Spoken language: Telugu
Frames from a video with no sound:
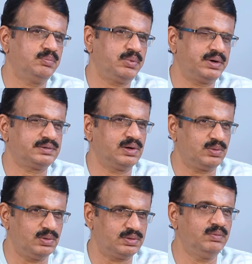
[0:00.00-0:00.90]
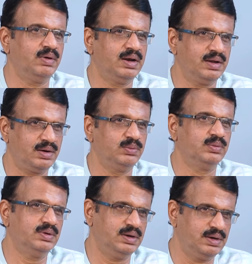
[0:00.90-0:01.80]
పరీక్షల కోసం వెళ్ళారు
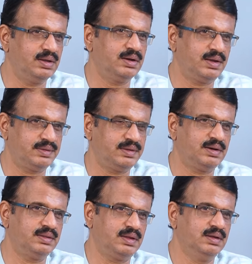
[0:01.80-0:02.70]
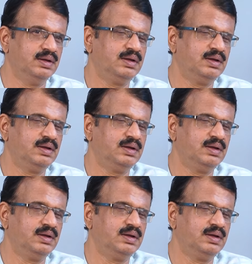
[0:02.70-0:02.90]
అని రాశారంతే